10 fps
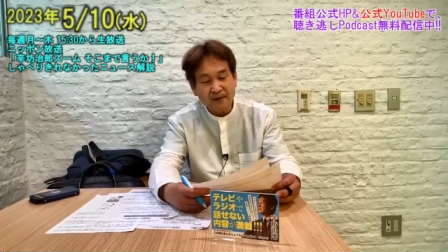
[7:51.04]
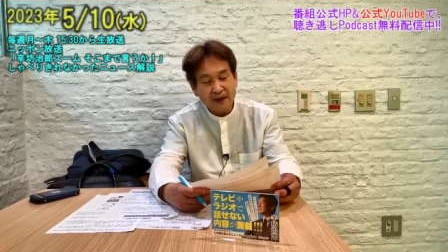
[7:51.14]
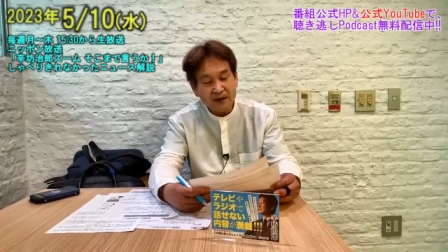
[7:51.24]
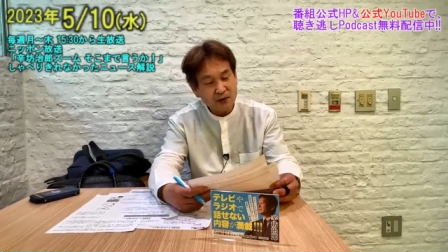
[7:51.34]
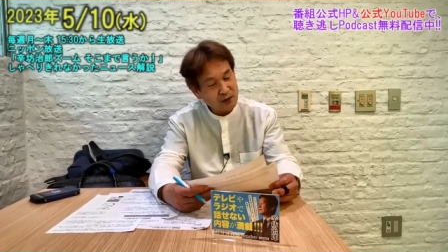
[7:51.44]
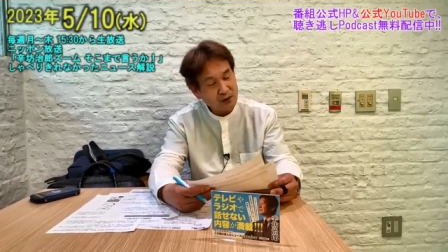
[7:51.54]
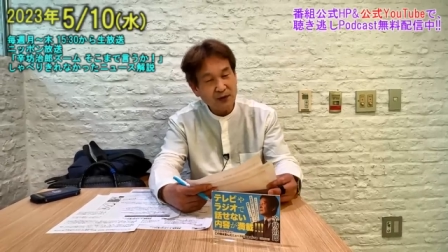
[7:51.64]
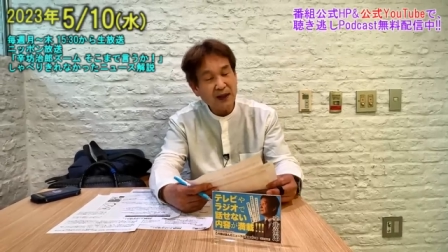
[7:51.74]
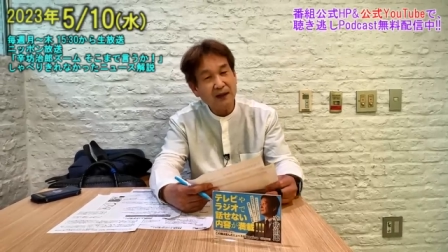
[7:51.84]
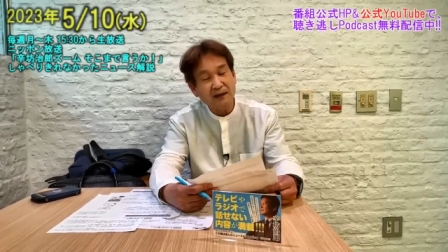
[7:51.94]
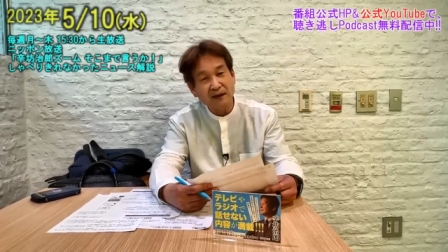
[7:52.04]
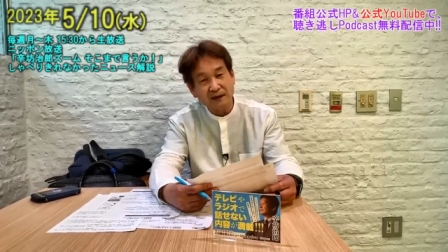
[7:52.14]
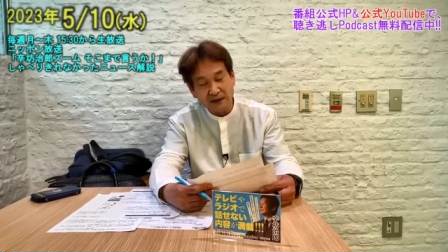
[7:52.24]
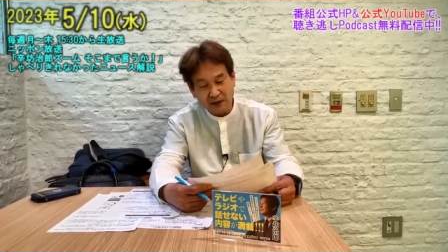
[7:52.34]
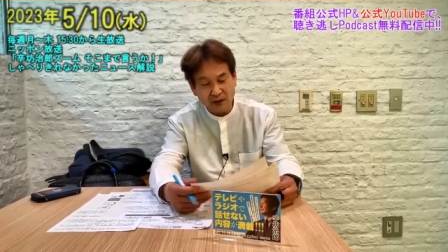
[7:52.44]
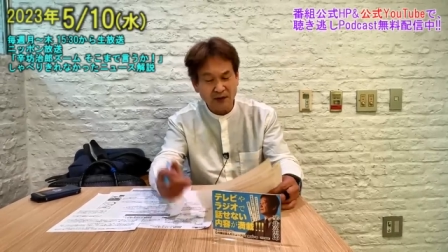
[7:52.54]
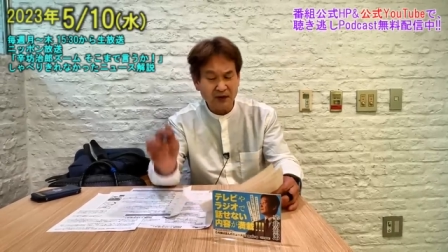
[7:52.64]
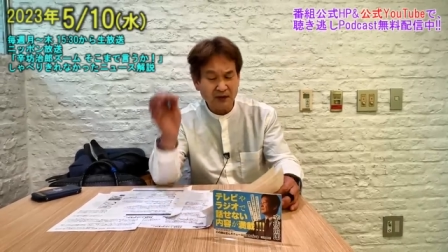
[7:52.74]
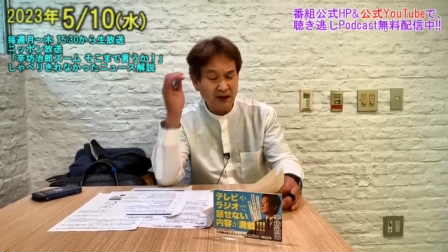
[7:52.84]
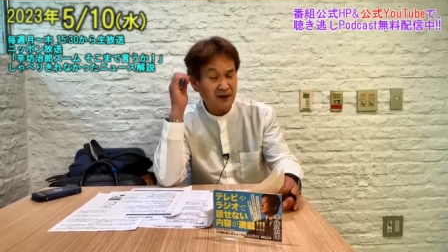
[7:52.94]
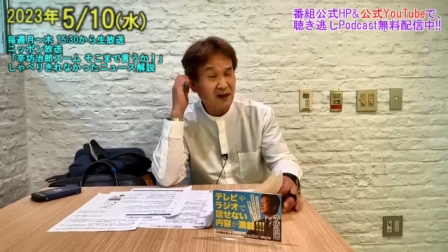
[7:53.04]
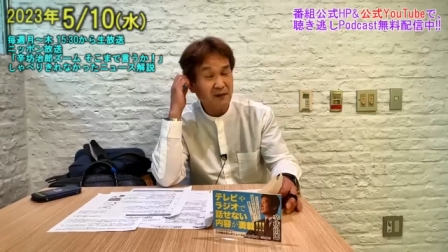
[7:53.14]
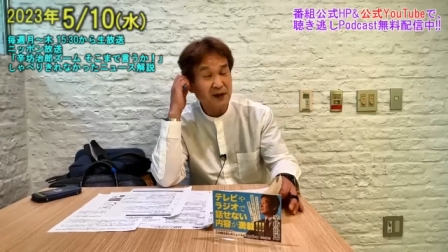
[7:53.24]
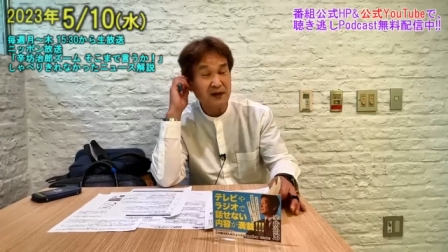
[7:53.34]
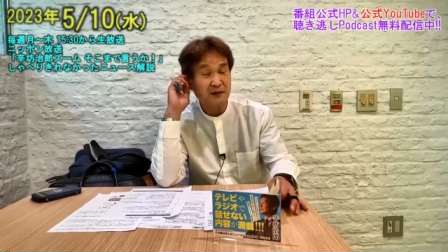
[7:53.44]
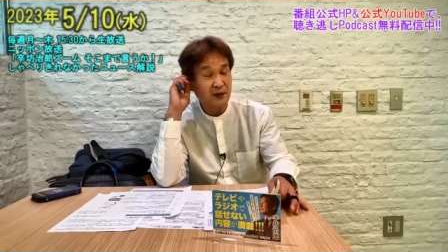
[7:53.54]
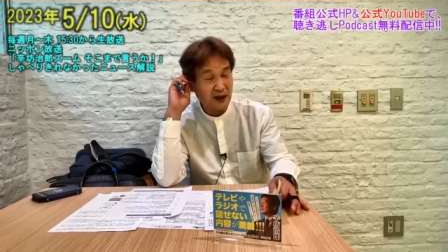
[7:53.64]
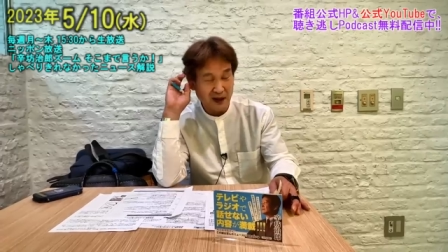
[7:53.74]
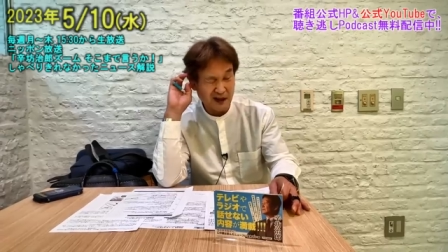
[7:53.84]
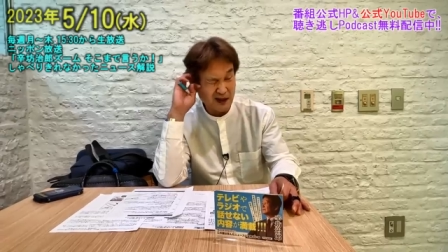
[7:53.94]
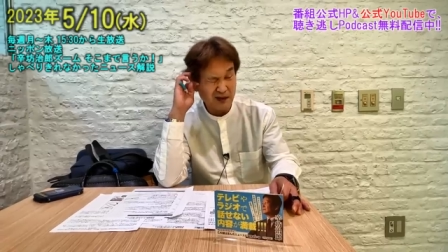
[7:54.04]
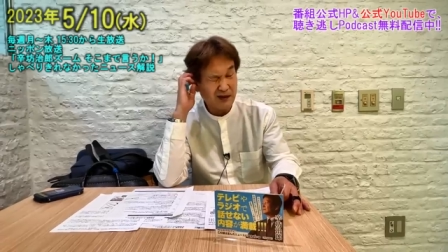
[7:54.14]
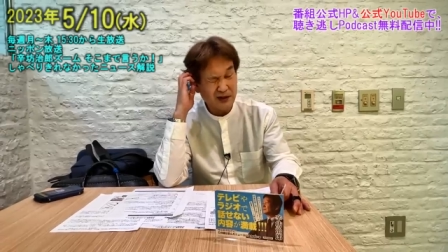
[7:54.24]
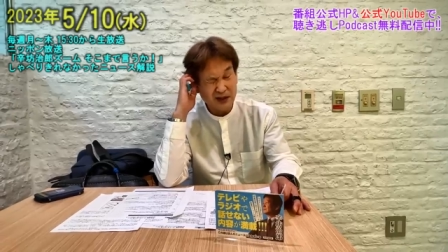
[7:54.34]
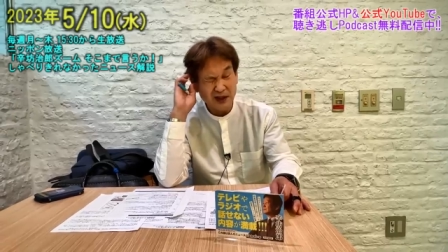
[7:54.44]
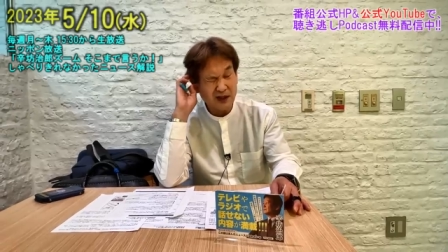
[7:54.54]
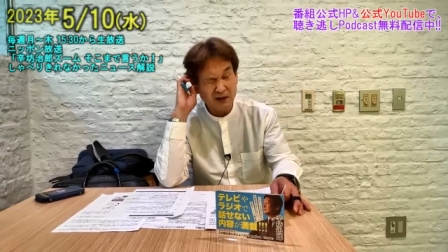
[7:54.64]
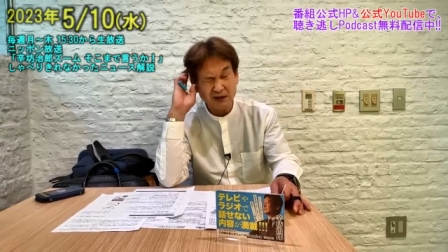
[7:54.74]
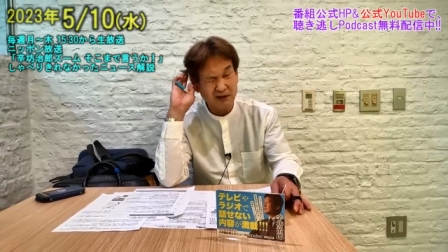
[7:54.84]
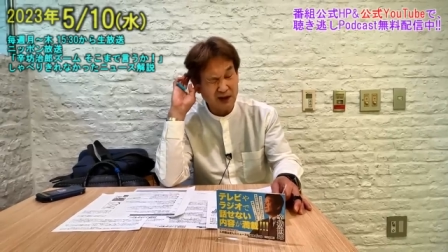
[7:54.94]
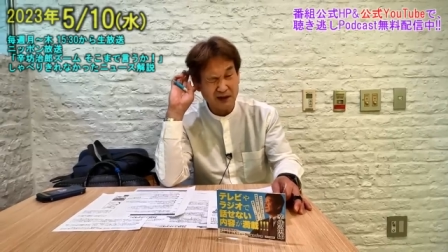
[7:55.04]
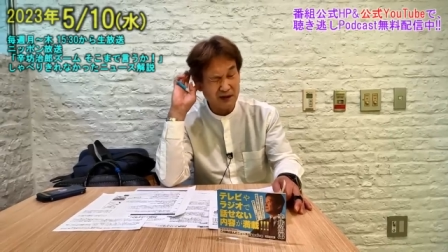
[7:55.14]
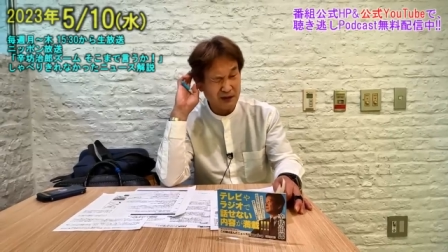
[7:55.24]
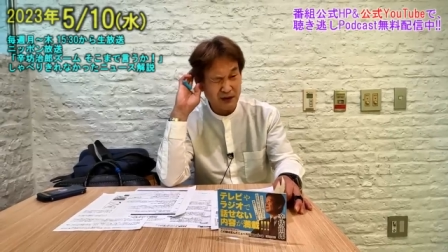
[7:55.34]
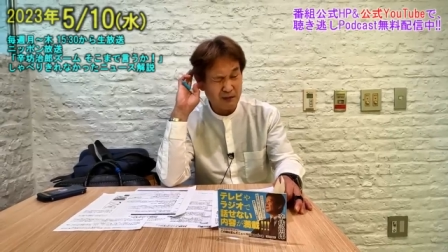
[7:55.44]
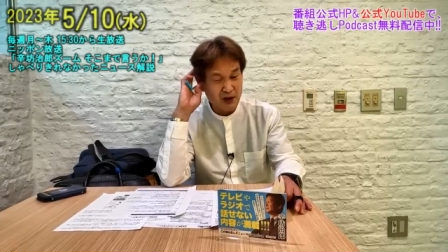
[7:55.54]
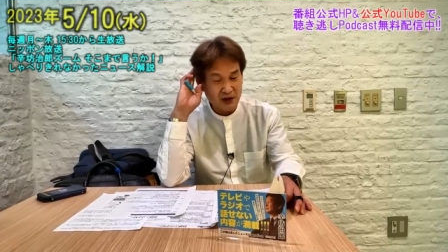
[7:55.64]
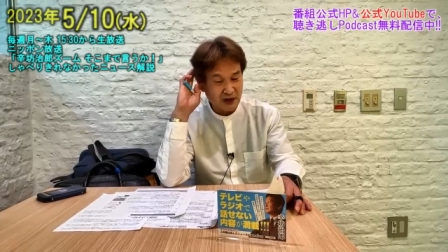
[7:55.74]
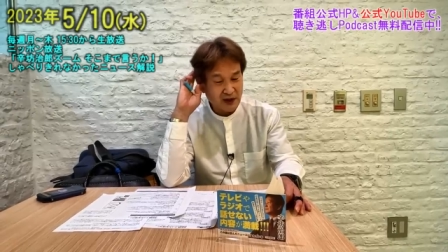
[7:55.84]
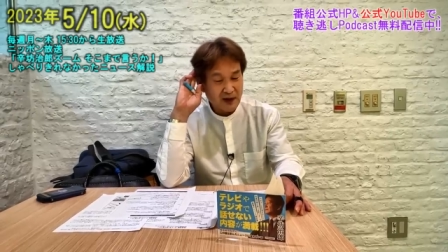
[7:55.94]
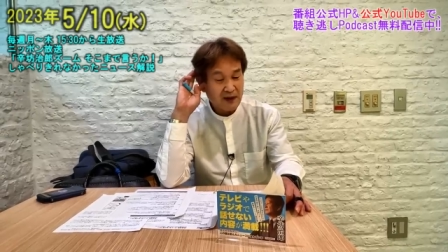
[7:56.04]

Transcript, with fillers: そうそうなかったんだけど、この手の犯罪が目立つもんだからなんとなく治安が悪くなってるっていうイメージ